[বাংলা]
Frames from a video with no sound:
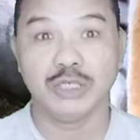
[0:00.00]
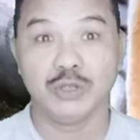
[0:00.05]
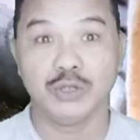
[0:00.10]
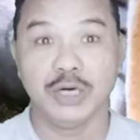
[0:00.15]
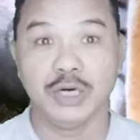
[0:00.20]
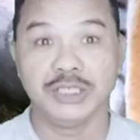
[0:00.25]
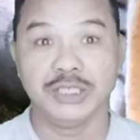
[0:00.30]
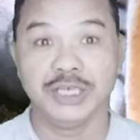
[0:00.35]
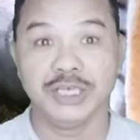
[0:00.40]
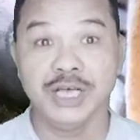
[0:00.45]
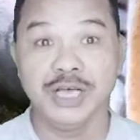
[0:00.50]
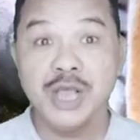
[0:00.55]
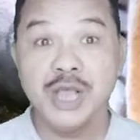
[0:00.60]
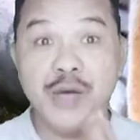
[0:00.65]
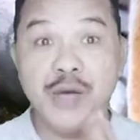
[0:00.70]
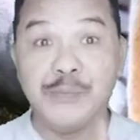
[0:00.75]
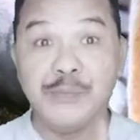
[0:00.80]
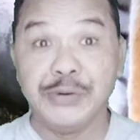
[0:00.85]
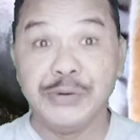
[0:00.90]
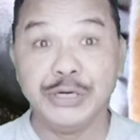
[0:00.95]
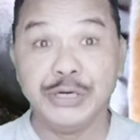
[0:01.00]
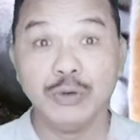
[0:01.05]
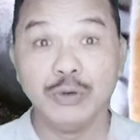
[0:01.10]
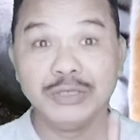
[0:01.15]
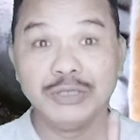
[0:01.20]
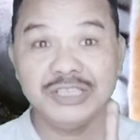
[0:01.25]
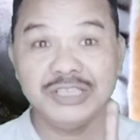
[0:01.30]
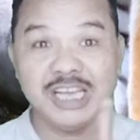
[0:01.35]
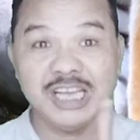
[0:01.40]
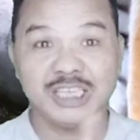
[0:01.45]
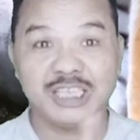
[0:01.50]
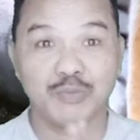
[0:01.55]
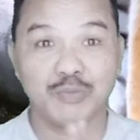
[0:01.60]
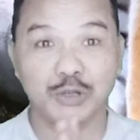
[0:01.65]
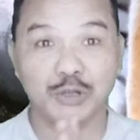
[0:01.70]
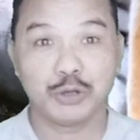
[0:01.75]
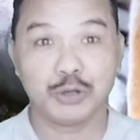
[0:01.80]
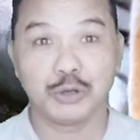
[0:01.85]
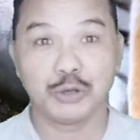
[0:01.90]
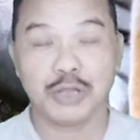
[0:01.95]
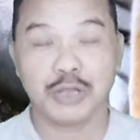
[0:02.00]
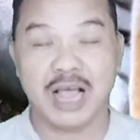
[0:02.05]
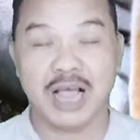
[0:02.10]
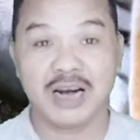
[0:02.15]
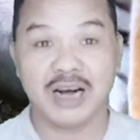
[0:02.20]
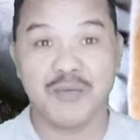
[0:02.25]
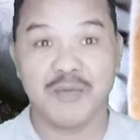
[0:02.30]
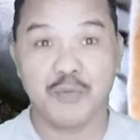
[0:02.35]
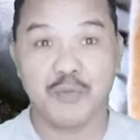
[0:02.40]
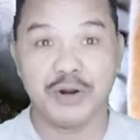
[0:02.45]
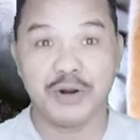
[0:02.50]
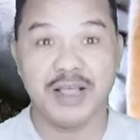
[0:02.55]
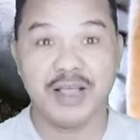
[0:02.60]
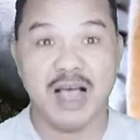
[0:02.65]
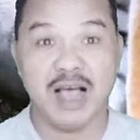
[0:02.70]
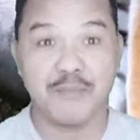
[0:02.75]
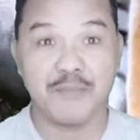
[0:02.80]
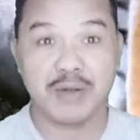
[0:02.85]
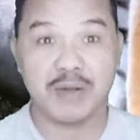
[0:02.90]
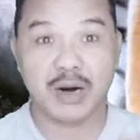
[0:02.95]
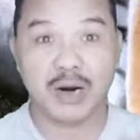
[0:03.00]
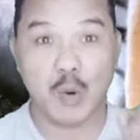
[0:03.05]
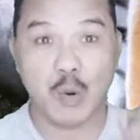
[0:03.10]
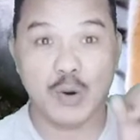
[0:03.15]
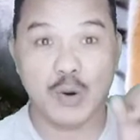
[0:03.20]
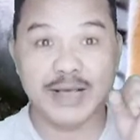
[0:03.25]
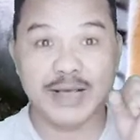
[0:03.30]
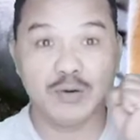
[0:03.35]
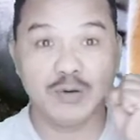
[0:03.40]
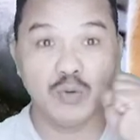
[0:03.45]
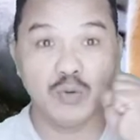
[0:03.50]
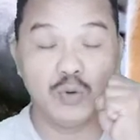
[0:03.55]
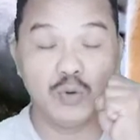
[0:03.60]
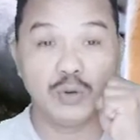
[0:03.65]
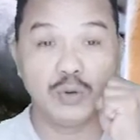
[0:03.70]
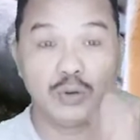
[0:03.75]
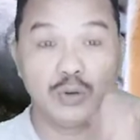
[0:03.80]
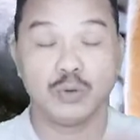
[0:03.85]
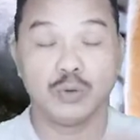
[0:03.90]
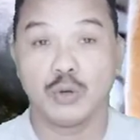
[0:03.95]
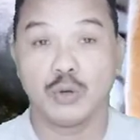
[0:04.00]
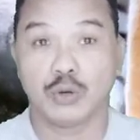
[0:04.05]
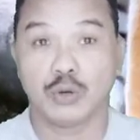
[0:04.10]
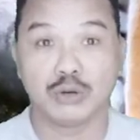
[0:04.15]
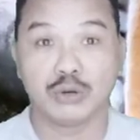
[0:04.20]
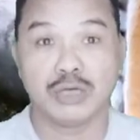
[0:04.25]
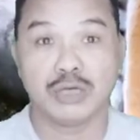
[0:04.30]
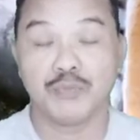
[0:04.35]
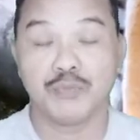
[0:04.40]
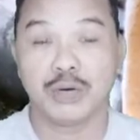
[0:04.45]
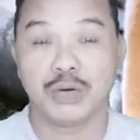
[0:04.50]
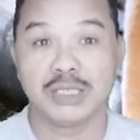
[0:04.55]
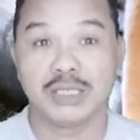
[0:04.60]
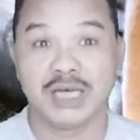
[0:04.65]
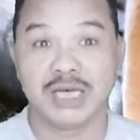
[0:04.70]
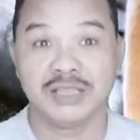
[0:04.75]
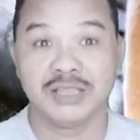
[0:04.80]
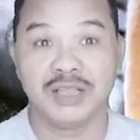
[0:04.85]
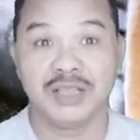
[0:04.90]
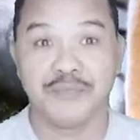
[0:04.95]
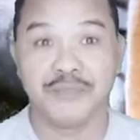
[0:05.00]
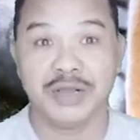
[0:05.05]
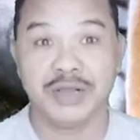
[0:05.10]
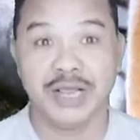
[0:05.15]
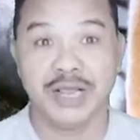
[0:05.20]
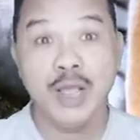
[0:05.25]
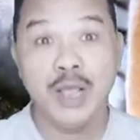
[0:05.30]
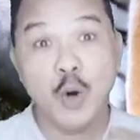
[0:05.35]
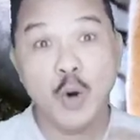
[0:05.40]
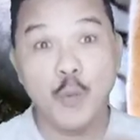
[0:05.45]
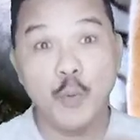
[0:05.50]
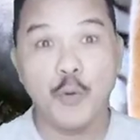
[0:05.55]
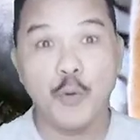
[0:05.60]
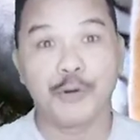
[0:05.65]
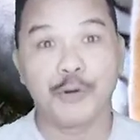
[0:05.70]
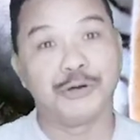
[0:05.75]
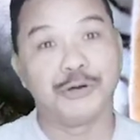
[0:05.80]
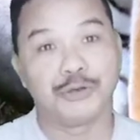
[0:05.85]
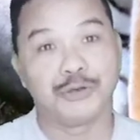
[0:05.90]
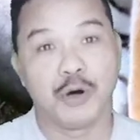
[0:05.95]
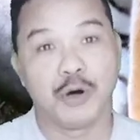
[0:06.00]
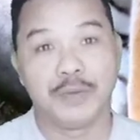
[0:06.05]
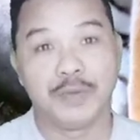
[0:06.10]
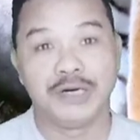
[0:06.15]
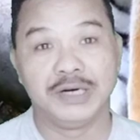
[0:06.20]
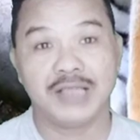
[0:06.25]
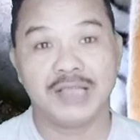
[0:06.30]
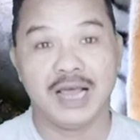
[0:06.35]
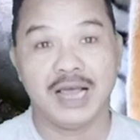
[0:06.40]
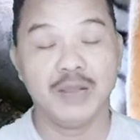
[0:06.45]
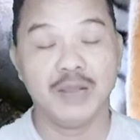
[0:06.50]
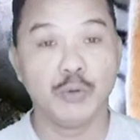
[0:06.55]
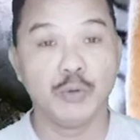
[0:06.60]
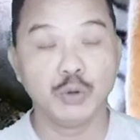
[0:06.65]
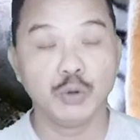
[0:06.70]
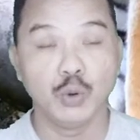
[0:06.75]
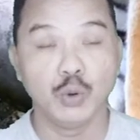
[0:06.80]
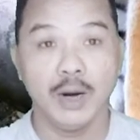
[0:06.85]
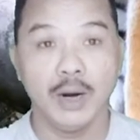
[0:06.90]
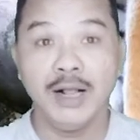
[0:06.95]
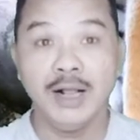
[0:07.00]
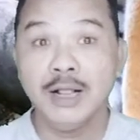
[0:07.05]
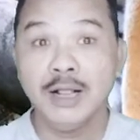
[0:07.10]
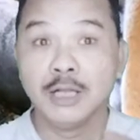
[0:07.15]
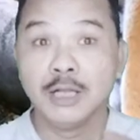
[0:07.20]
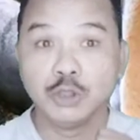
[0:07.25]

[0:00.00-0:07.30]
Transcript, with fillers: হতে চলেছে ভিডিওর শেষ পর্যন্ত থাকলে পরে আপনারা অনেকগুলো তথ্য সম্পর্কে জানতে পেরে উপকৃত হবেন তাহলে বন্ধুরা